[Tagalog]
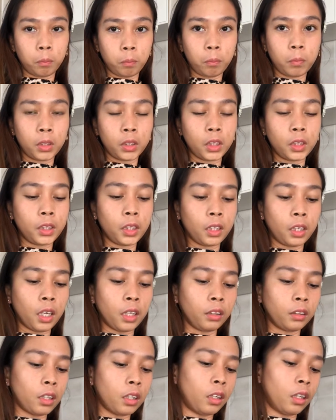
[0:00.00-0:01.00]
masisiraan
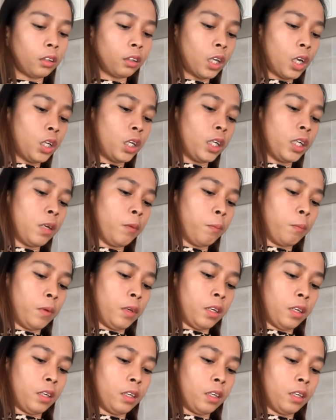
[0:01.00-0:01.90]
talaga tayo ng ngipin.